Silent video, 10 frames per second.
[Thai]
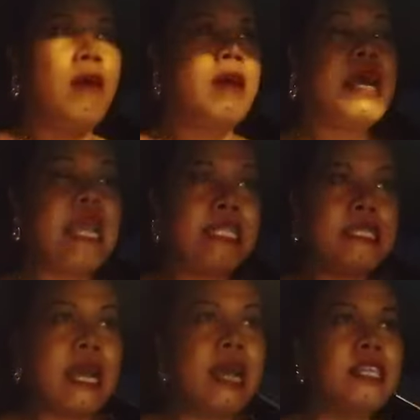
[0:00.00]
คณา
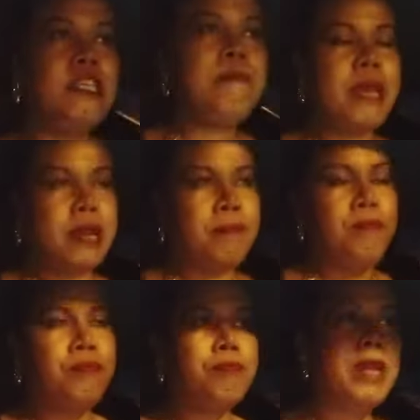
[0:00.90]
จารย์ที่เป็น
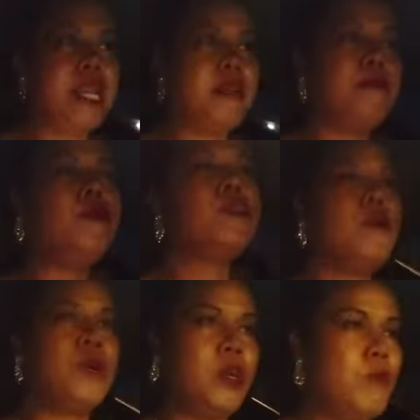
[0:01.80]
เป็นผู้ทร
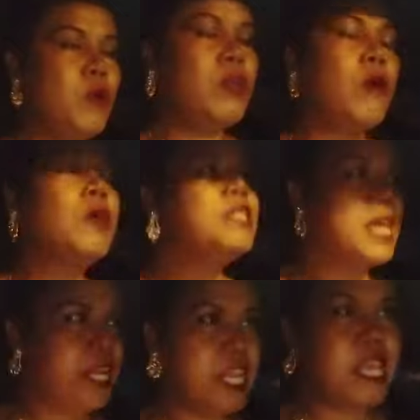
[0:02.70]
งคุณวุฒิเขาก็
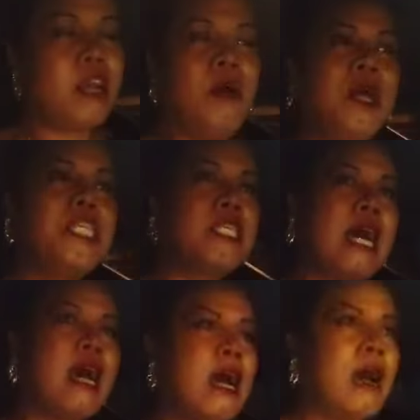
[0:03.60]
ใจดีเขาก็จะ
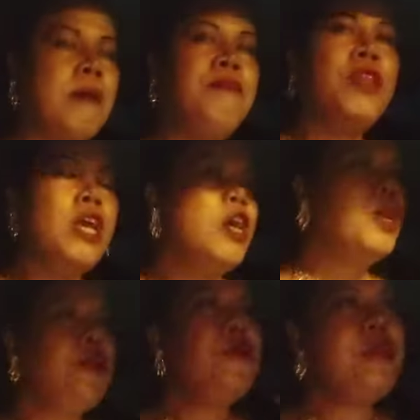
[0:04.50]
ถาม
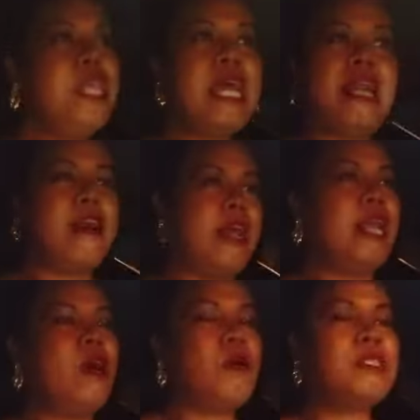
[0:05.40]
นู่นนี่นั่นอะไร
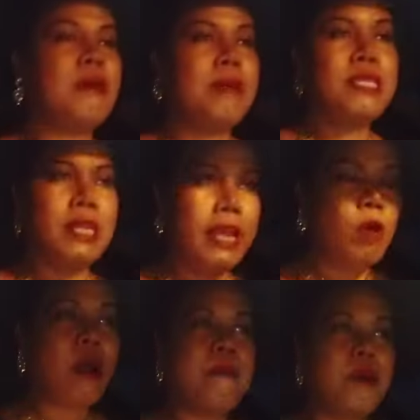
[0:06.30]
เราก็สามารถแสด
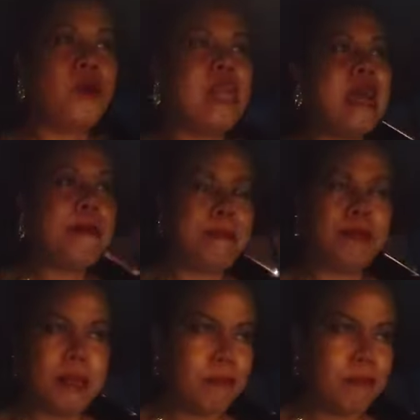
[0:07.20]
งความรู้ได้แบบเต็ม